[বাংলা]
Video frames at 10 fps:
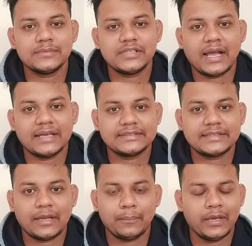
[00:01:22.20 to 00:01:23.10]
যে
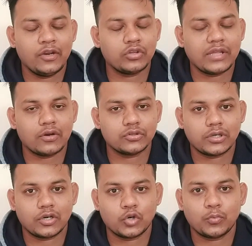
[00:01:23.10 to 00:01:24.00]
আজকের এই ভিডিওতে
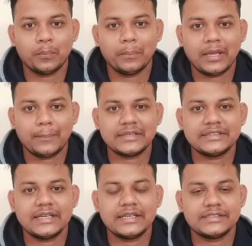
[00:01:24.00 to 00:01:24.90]
আলোচনা করব মে
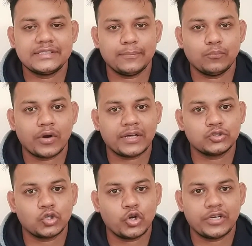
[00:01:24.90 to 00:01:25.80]
মাসের যে
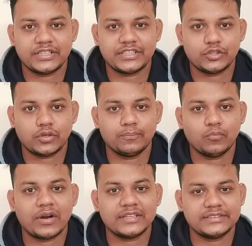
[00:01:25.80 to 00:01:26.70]
বোনাসগুলো রয়েছে সেসব
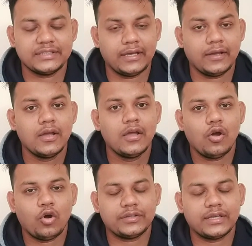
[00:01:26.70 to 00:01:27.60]
বোনাস নিয়ে
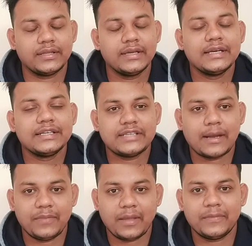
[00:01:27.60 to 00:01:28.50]
অর্থাৎ
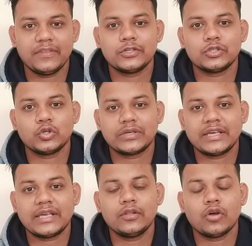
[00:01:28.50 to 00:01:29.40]
সামনে আপনাদের জন্য
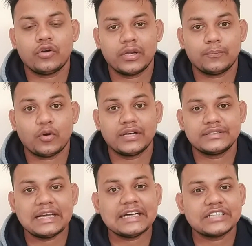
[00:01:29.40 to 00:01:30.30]
কি কি ধরনের বোনাস
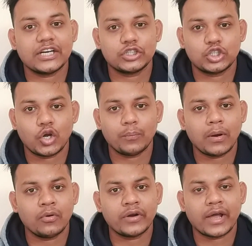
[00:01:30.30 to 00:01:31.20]
আসার
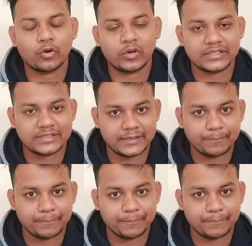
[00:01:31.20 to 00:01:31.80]
সম্ভাবনা রয়েছে